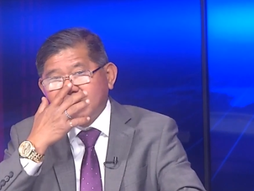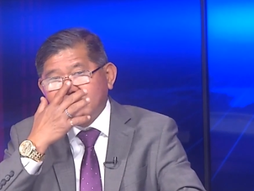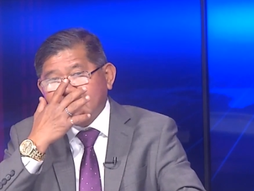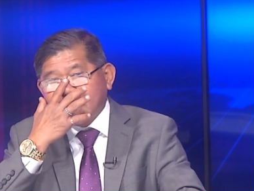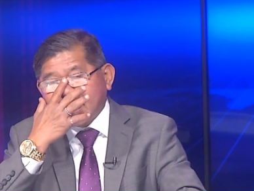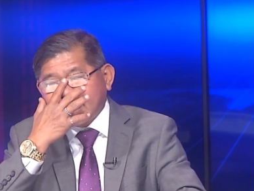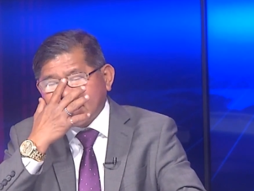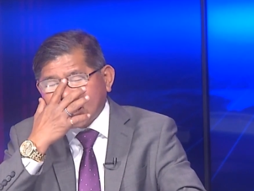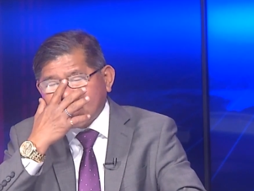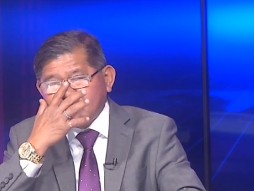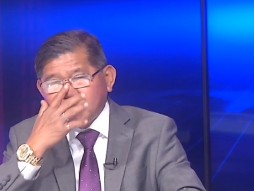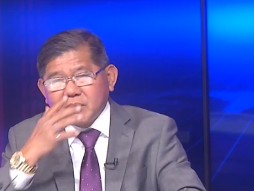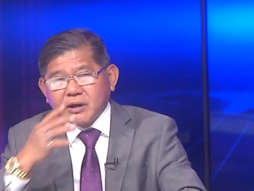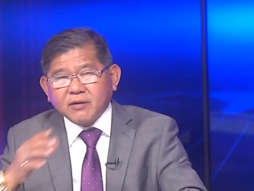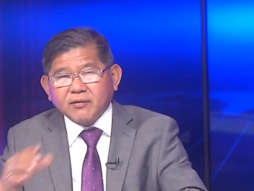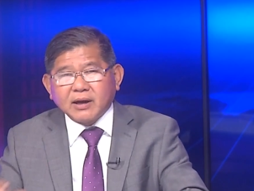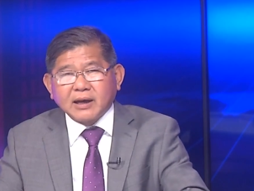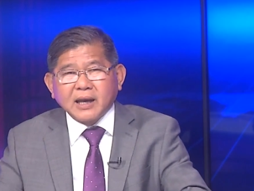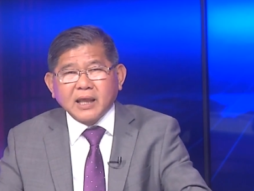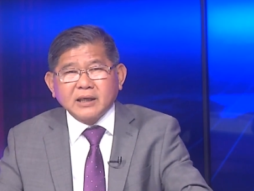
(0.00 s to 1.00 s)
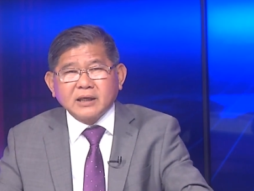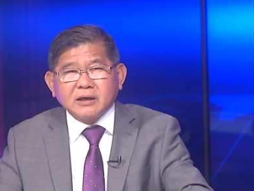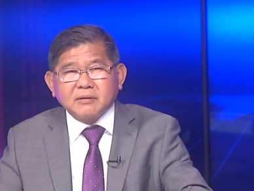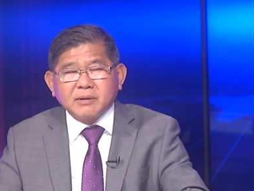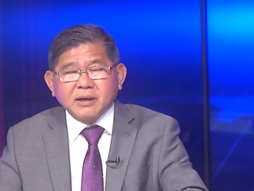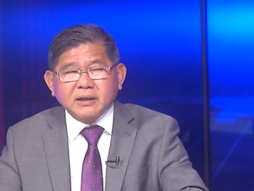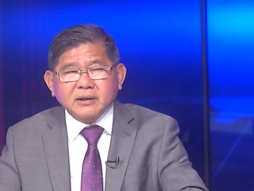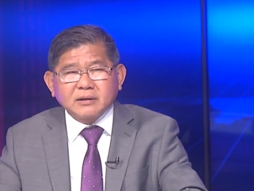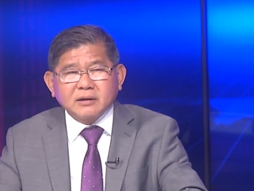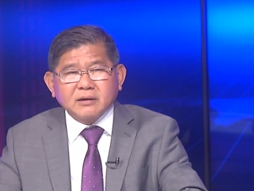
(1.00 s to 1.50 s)
Cái này không biết có phải lây ở
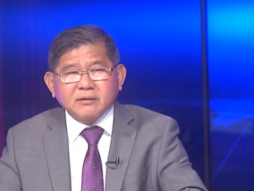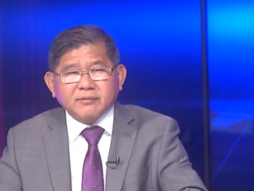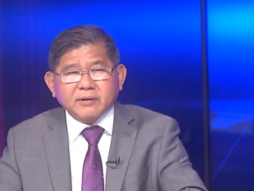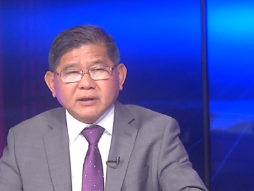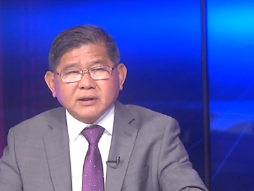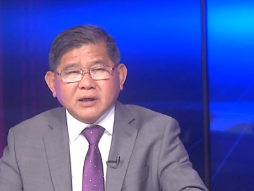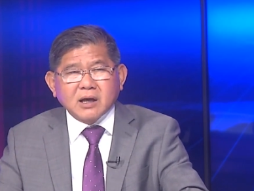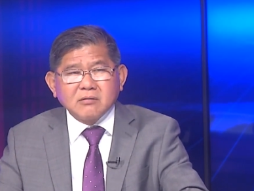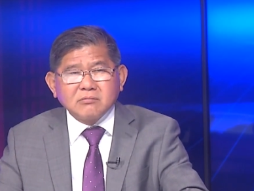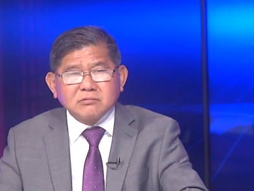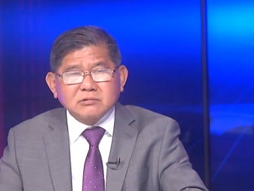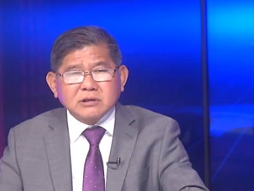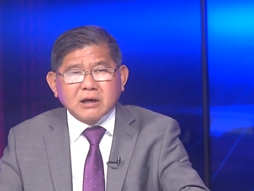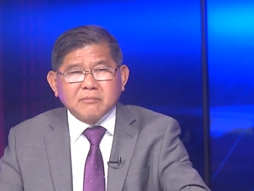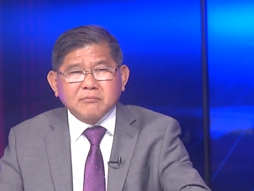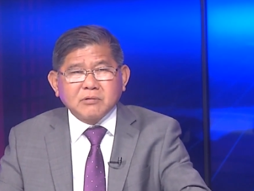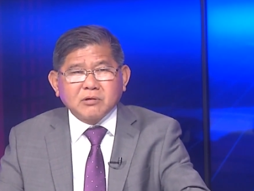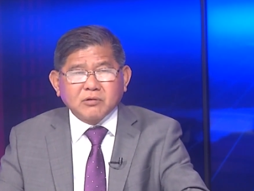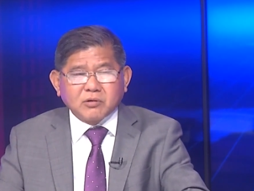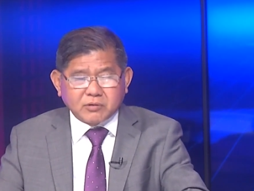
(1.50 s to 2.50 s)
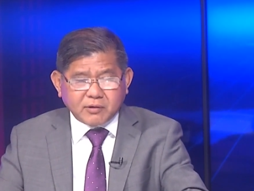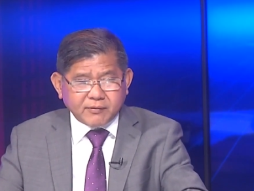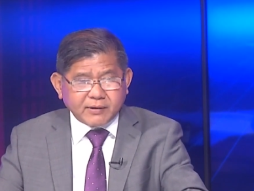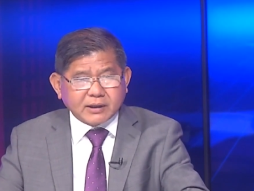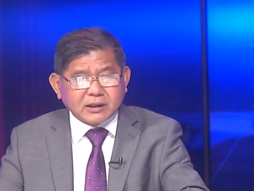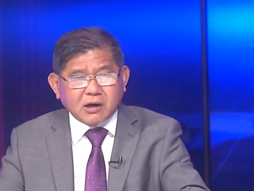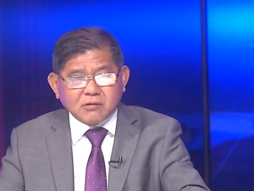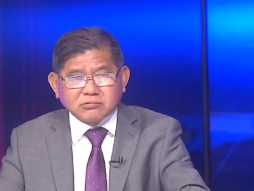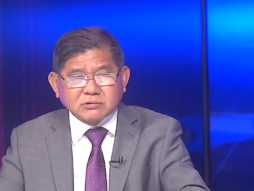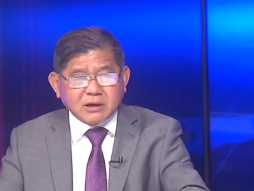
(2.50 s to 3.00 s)
bên fan cứng Trump, hồi đó
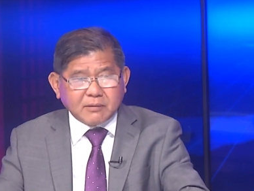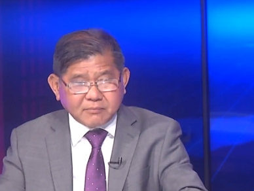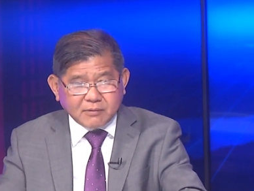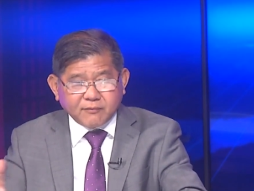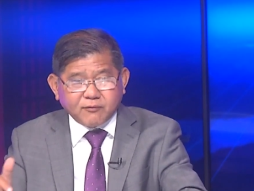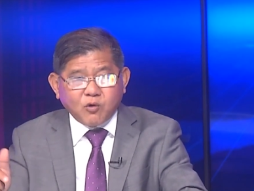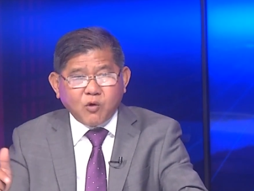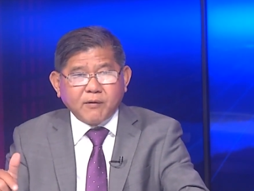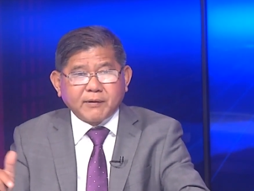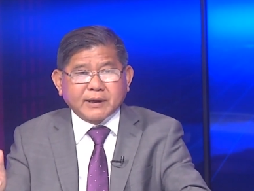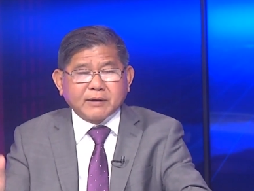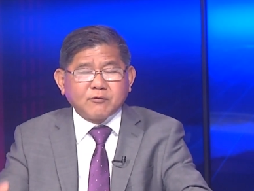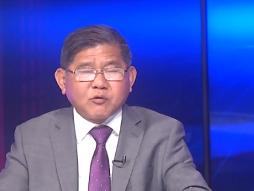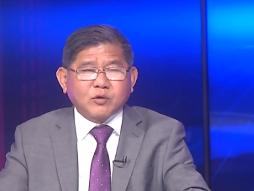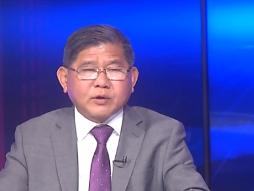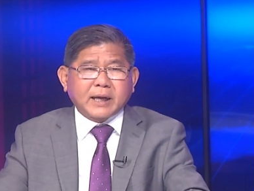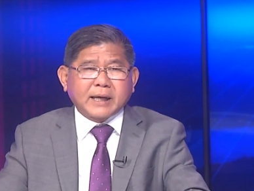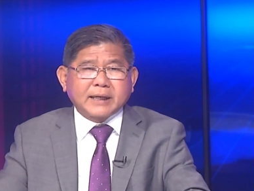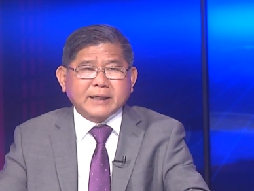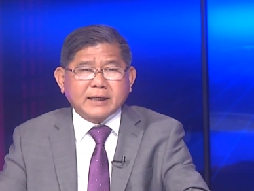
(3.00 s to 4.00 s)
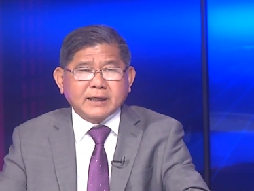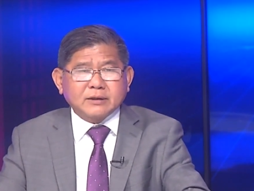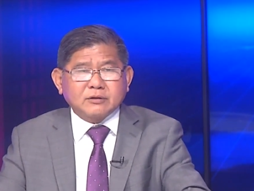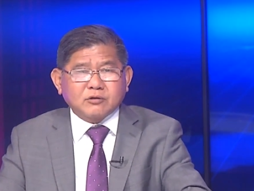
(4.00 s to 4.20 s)
fan cứng Trump là vua về cái vụ này đó,